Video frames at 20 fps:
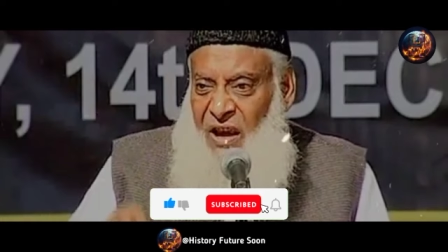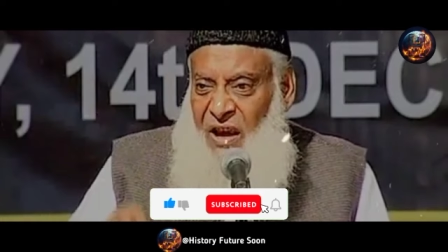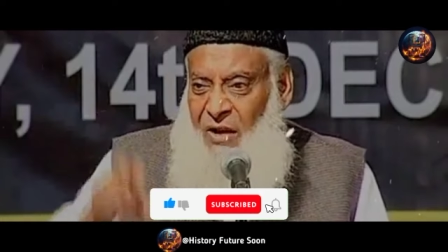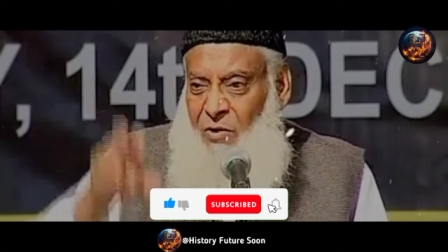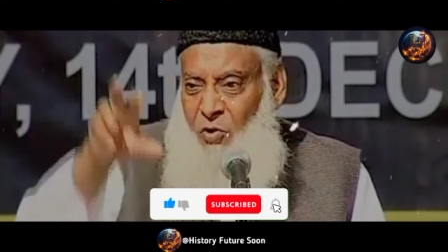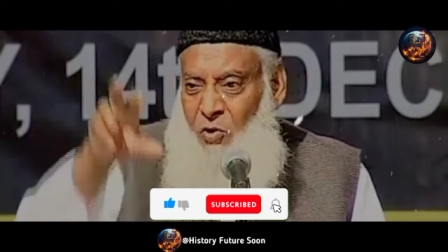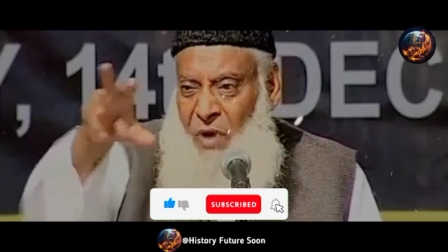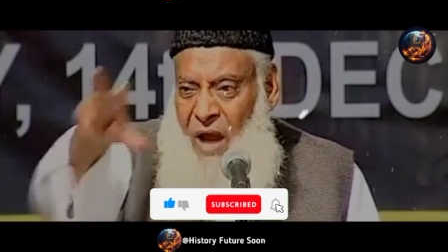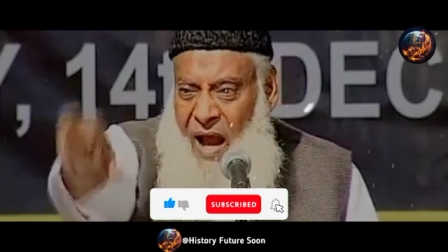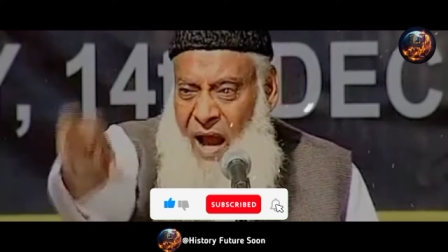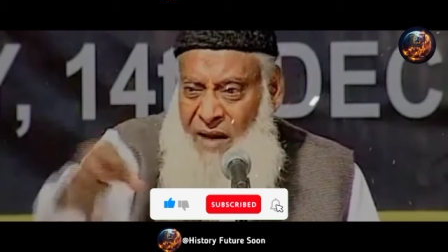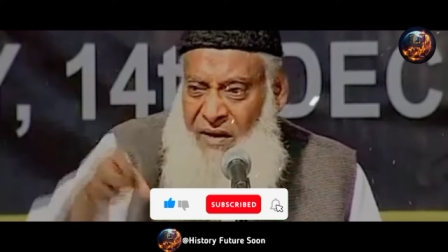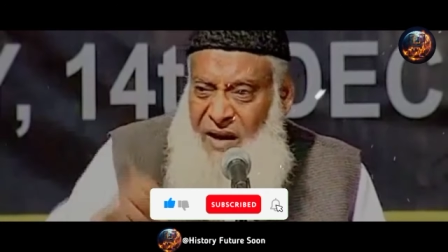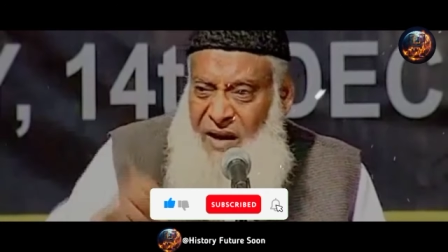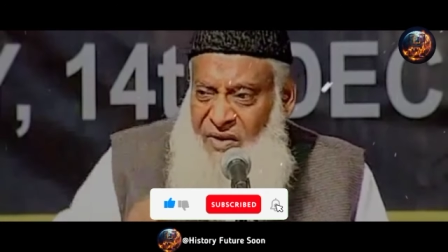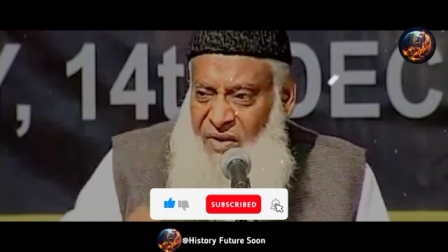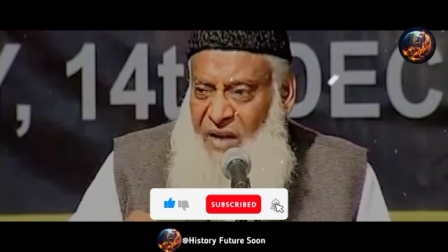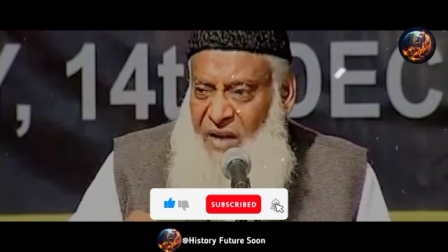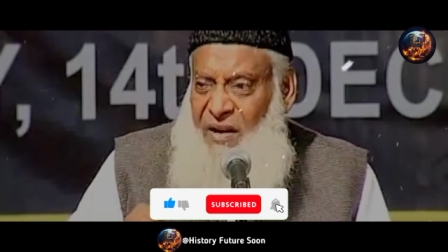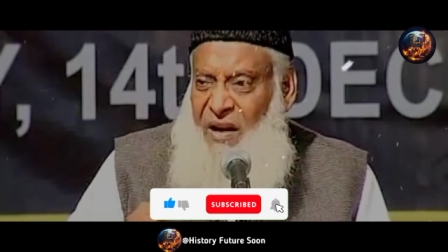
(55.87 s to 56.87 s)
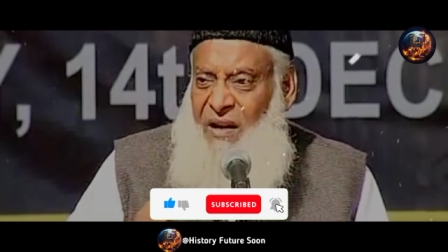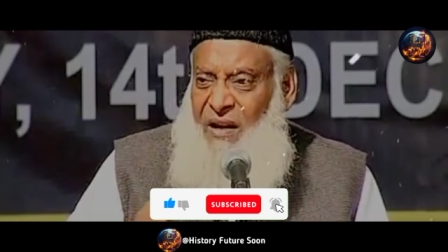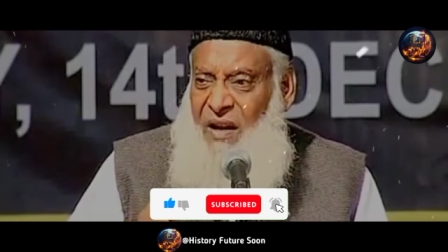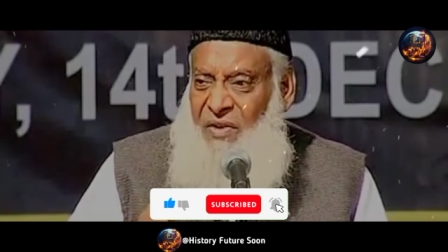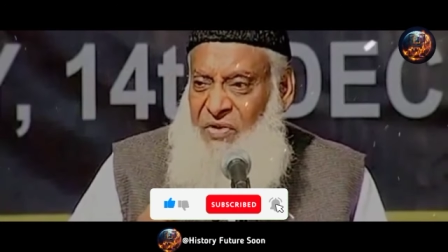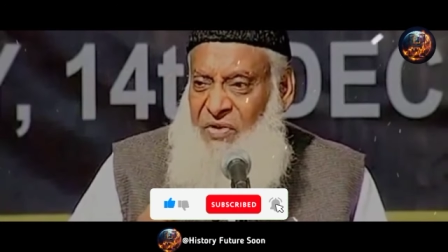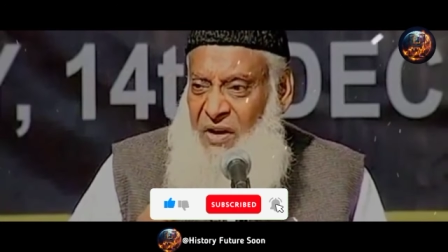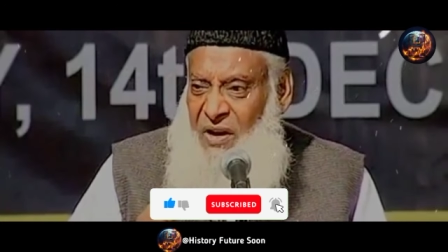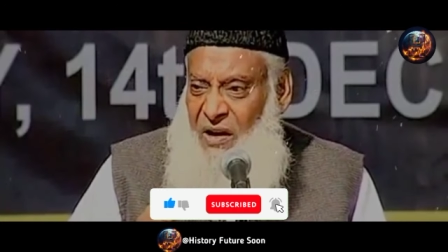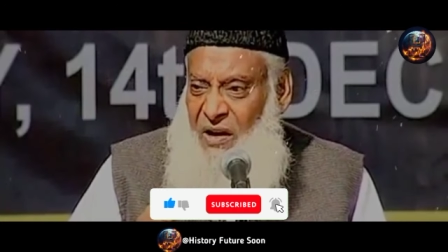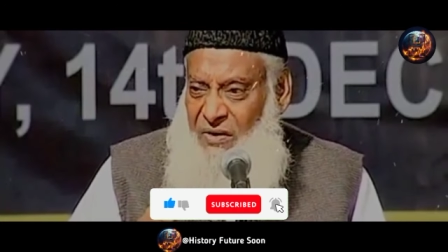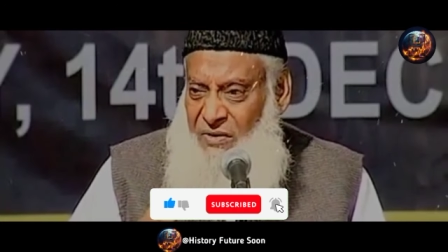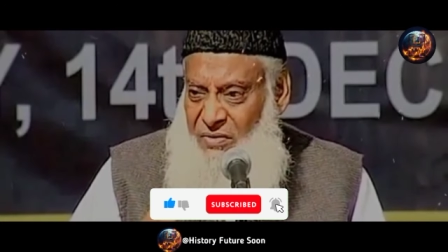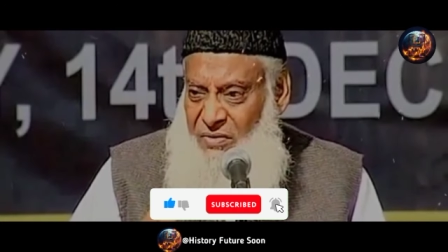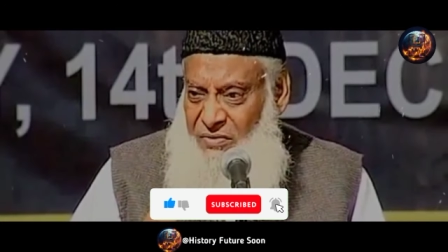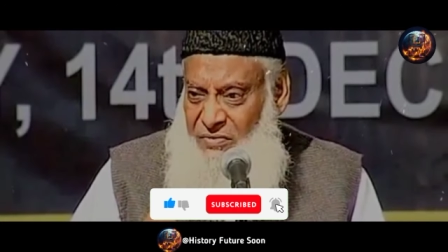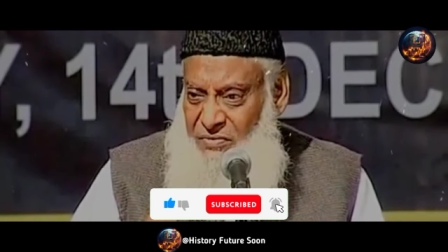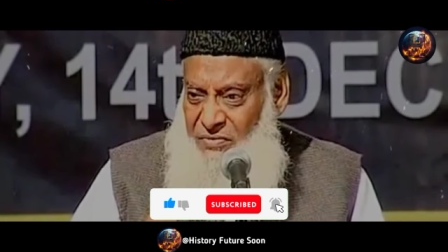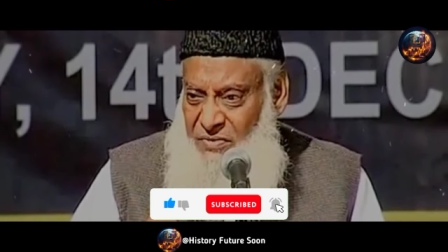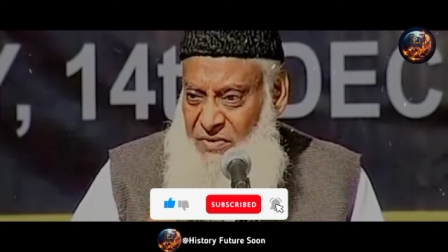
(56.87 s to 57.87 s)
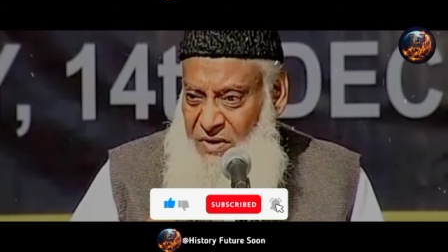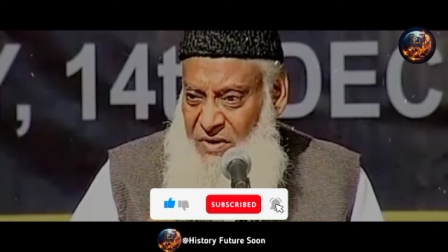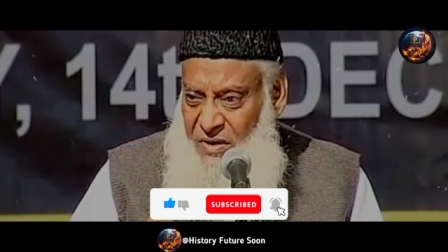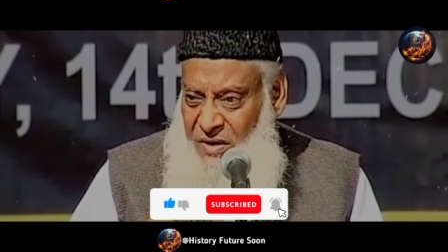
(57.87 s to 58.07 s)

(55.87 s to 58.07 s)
तस्कीर कुरान के जरिए नसीहत